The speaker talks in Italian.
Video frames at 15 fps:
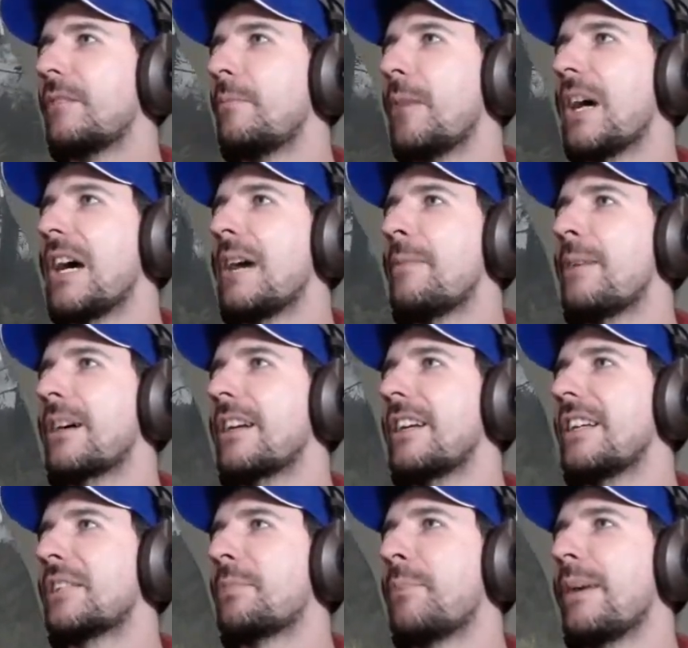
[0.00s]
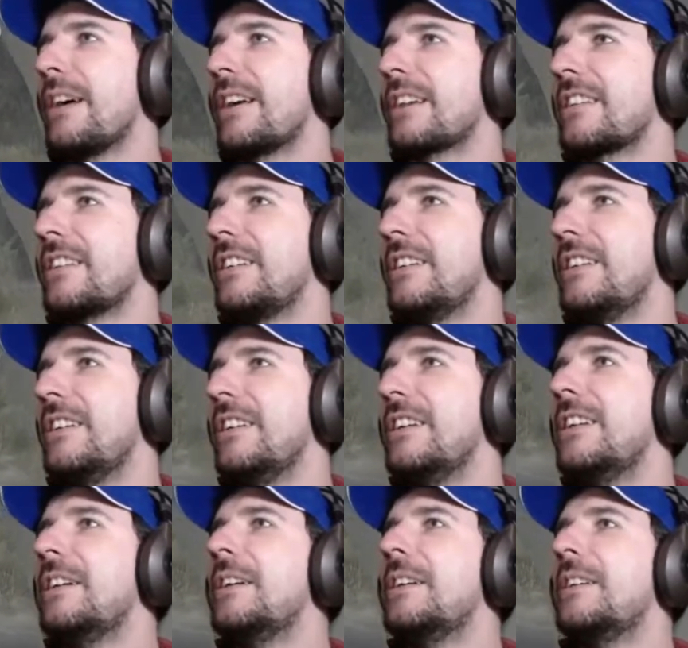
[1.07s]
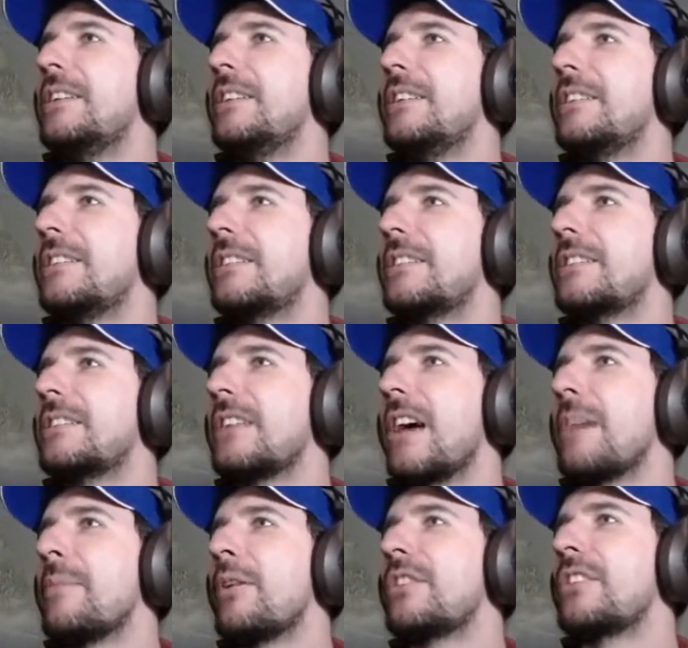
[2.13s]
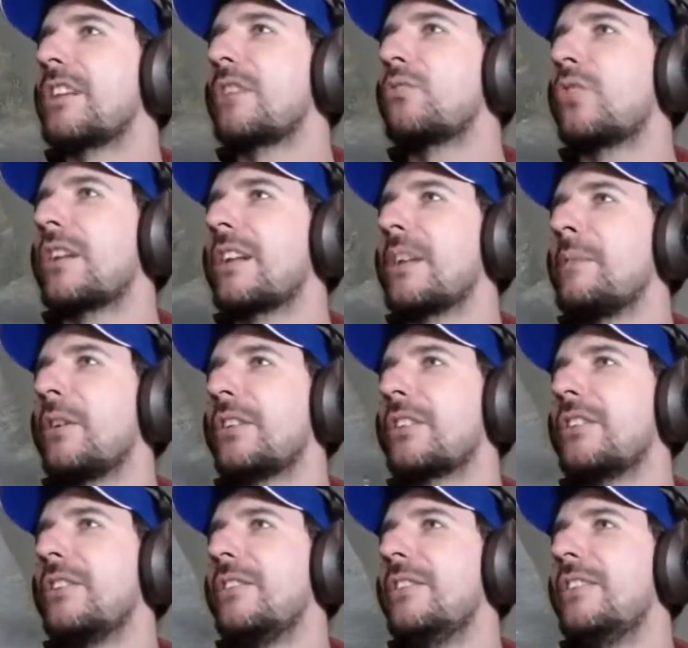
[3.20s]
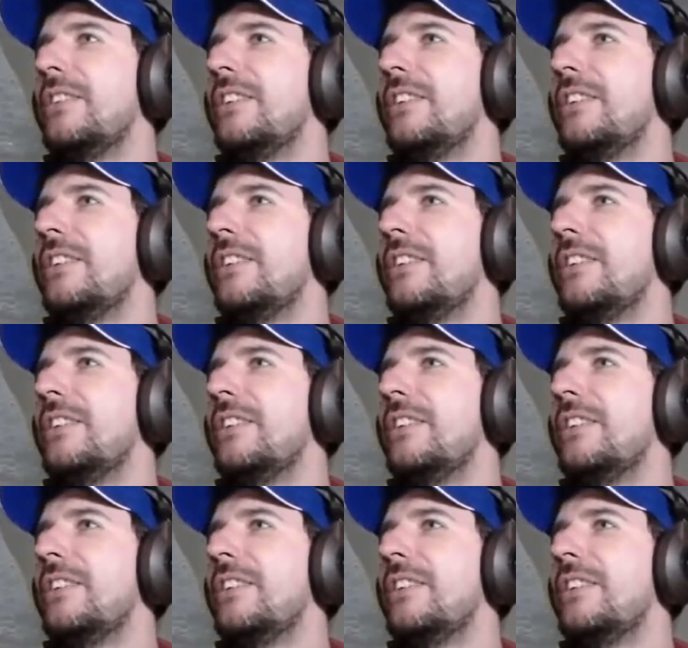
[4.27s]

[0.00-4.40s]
Mamma oh che esperti. Dio. Dai bro, tira fuori il rimorchio.